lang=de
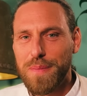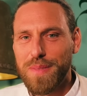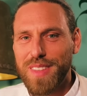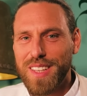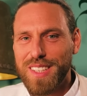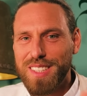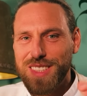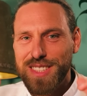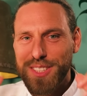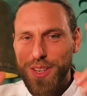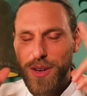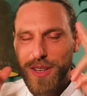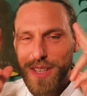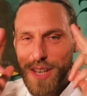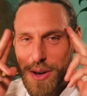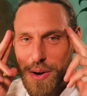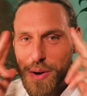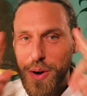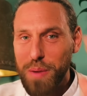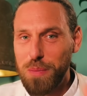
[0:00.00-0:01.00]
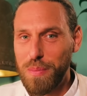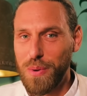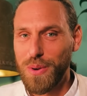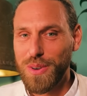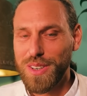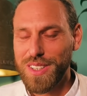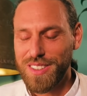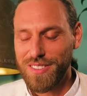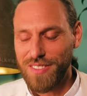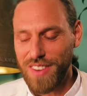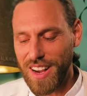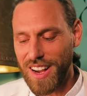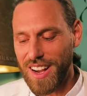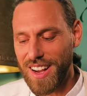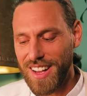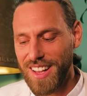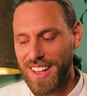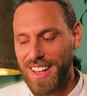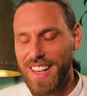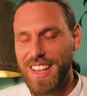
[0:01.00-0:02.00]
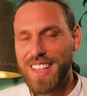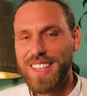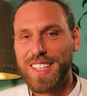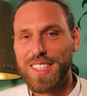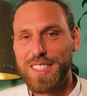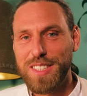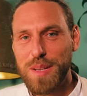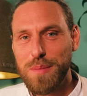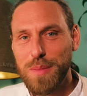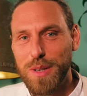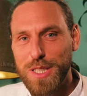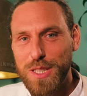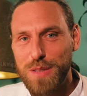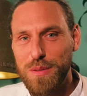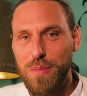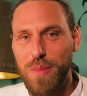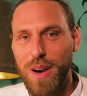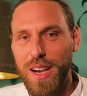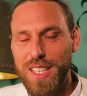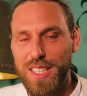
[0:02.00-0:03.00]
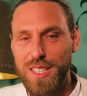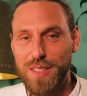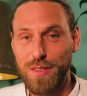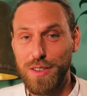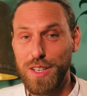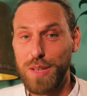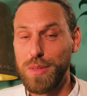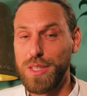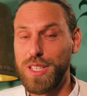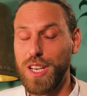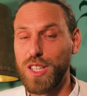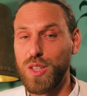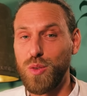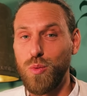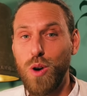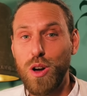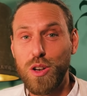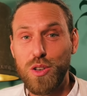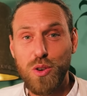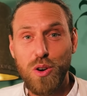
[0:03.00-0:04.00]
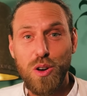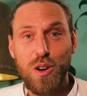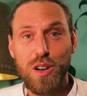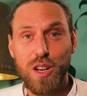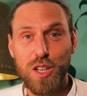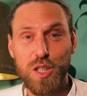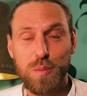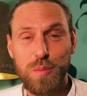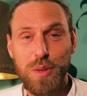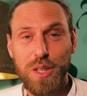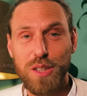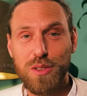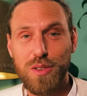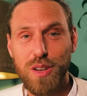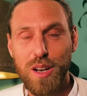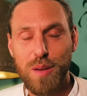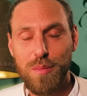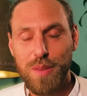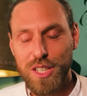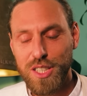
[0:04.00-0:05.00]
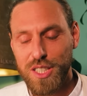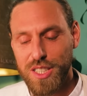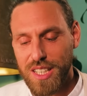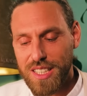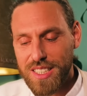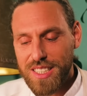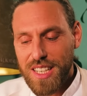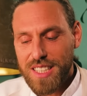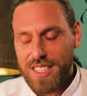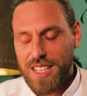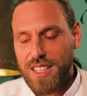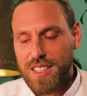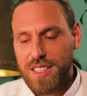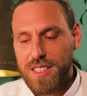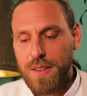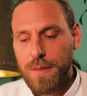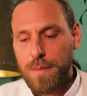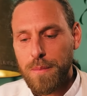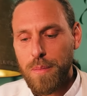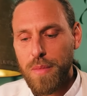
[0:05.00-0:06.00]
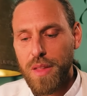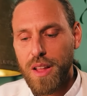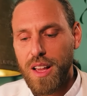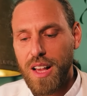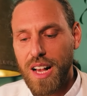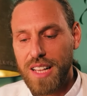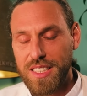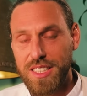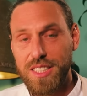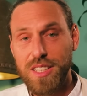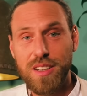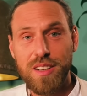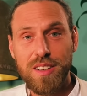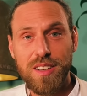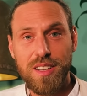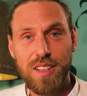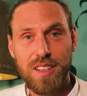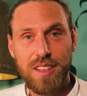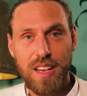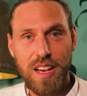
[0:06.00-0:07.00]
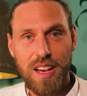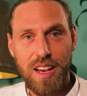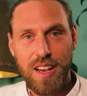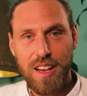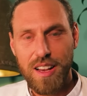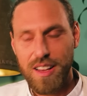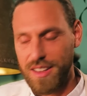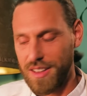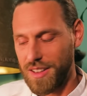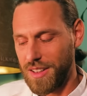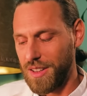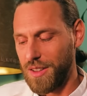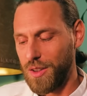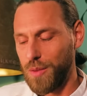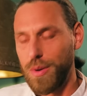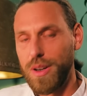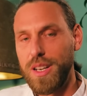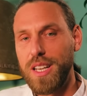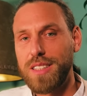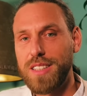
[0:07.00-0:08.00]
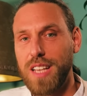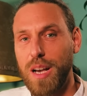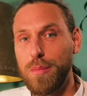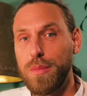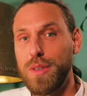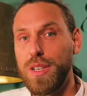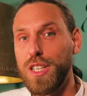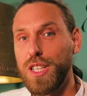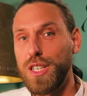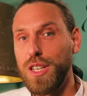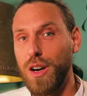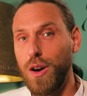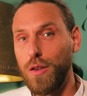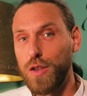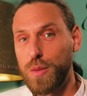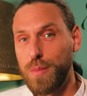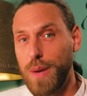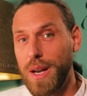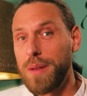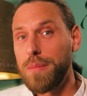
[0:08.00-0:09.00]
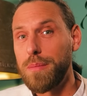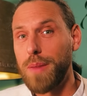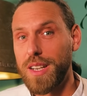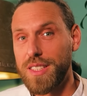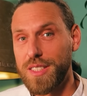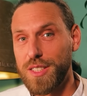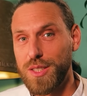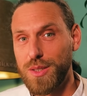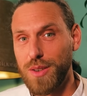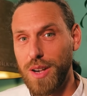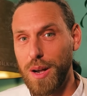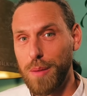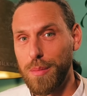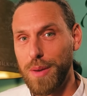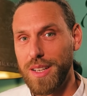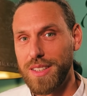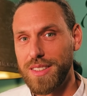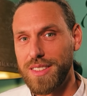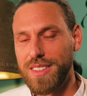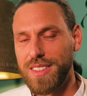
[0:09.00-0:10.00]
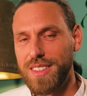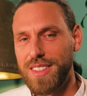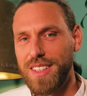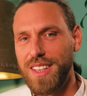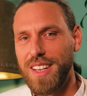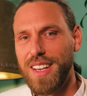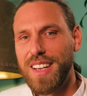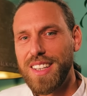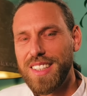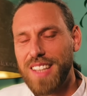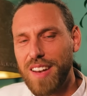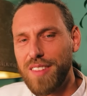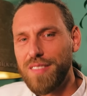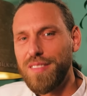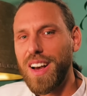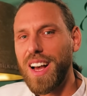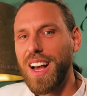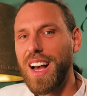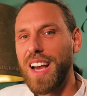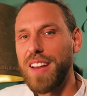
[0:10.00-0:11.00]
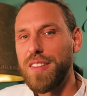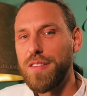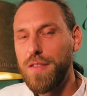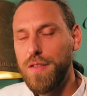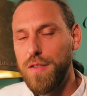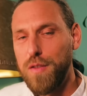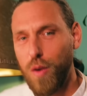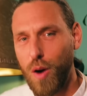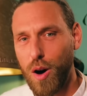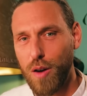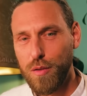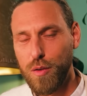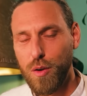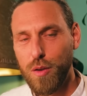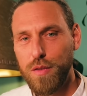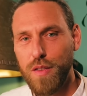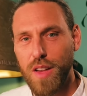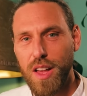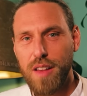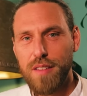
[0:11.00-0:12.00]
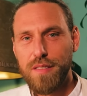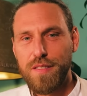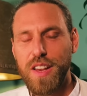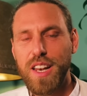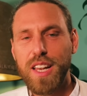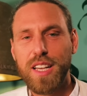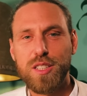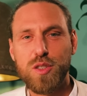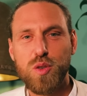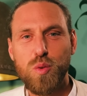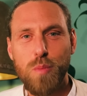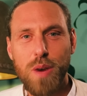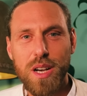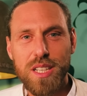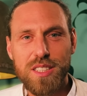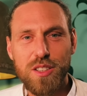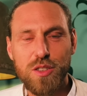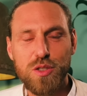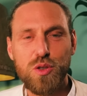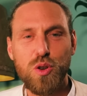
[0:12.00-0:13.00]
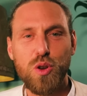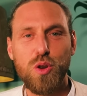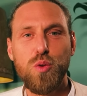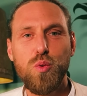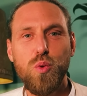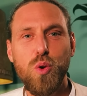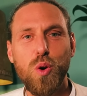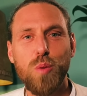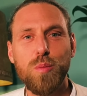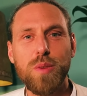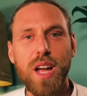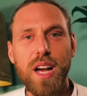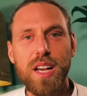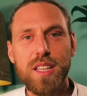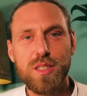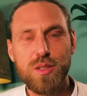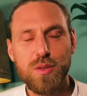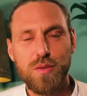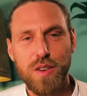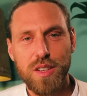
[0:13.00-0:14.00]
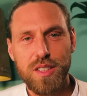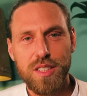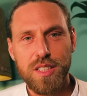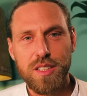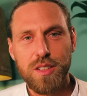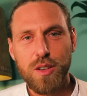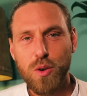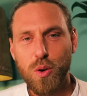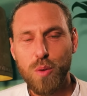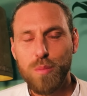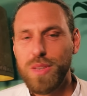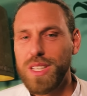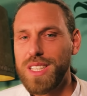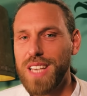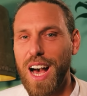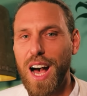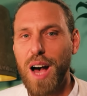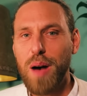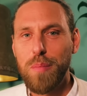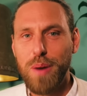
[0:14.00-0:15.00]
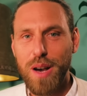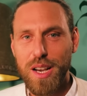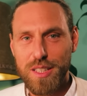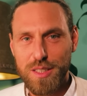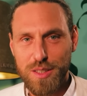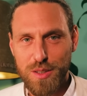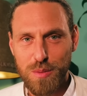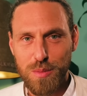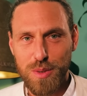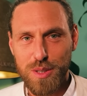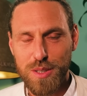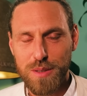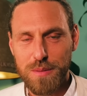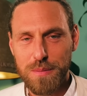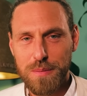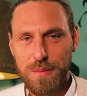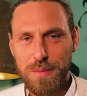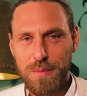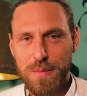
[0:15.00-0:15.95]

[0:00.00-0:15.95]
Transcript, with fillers: Das, der Höhepunkt war, dass jemand zu mir meinte, von dem ich dachte, wow, toller spiritueller Mensch, dass der sagte, als ich dann überlegt habe, auf Spendenbasis zu arbeiten, dann war ein Vorwurf, Felix, du machst das doch nur, um Geld zu verdienen, um nicht arbeiten zu müssen.